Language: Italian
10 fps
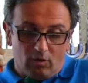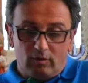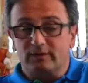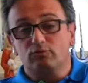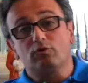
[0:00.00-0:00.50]

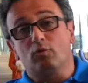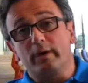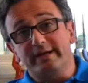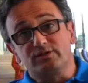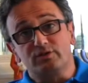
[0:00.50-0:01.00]
Ora tutto
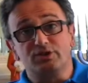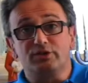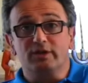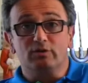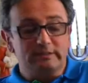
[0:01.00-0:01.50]
questo, e ci
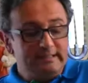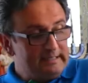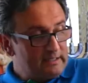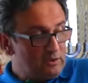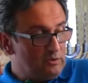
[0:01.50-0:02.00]
tengo a
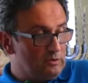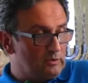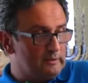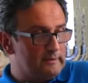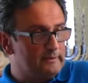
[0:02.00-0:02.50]

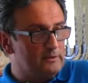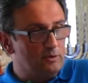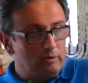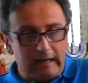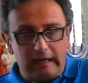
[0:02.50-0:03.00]
dirlo,
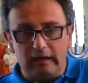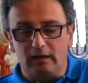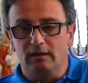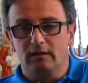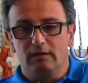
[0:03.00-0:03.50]
non ha
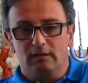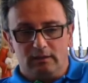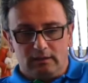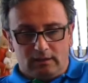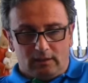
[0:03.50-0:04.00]

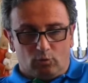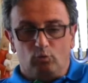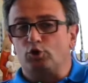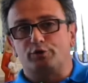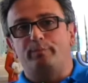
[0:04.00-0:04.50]

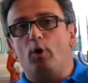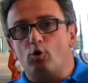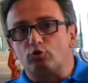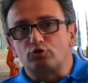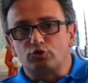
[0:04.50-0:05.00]
uno
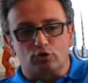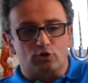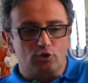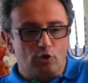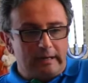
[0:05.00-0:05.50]

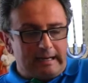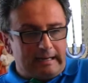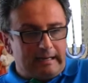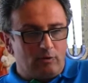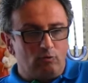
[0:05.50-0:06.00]
sponsor, non
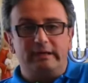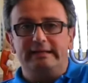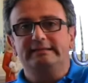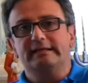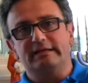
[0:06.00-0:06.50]
ha un
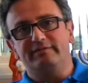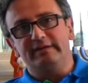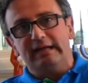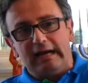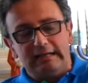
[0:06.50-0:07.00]
ente che
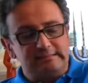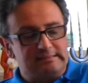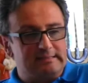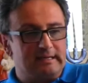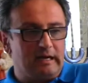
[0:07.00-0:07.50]

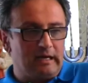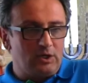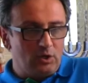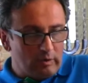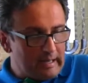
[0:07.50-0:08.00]
finanzia,
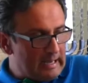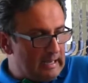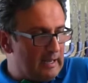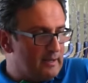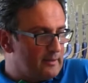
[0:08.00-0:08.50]
non
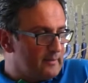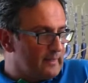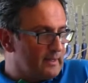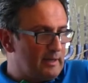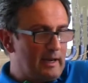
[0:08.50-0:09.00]
ha
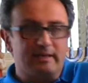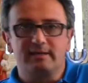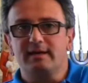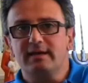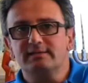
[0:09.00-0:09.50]
la
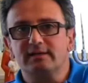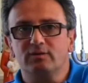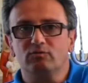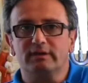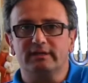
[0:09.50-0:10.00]
Chiesa
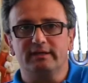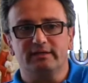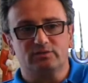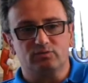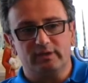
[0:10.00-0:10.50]
in una
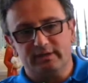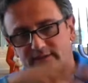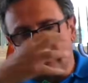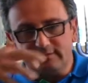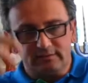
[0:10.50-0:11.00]
dei
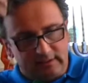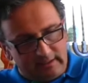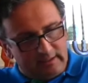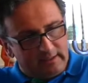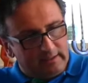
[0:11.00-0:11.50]
suoi tanti
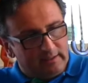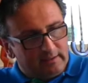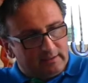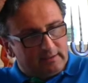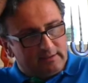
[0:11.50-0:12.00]

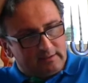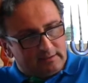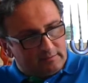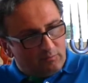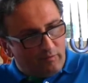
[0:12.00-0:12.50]

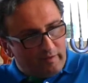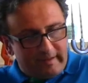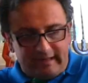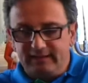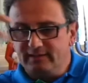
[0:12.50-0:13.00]
eh,
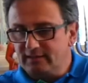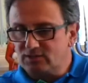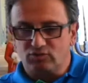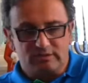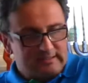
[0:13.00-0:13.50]
movimenti,
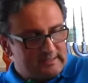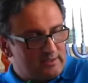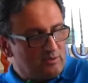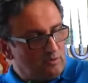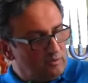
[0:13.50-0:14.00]

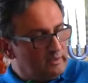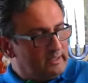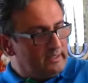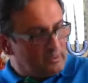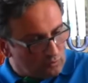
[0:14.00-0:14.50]

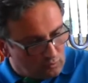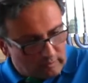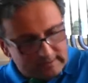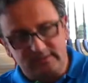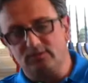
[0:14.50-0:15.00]
associazioni,
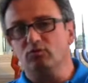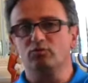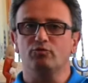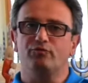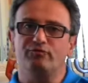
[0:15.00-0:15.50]

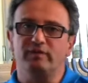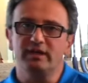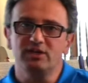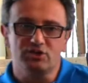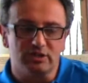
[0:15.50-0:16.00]
strutturazioni,
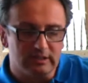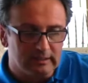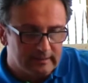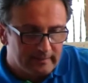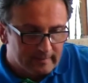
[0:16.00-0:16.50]
uffici
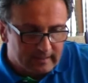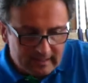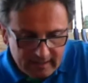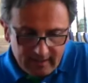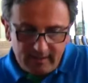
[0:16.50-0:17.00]

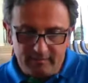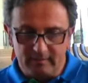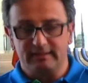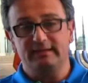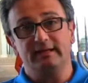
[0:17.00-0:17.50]
che
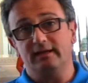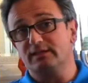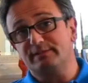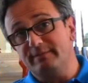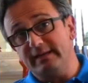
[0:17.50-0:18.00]
mantiene
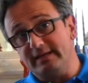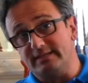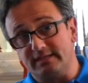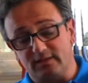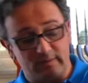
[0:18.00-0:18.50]
le
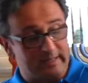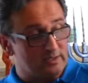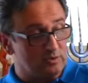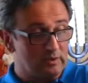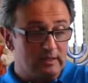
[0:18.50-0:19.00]
spese di
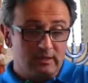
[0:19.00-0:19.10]
questo.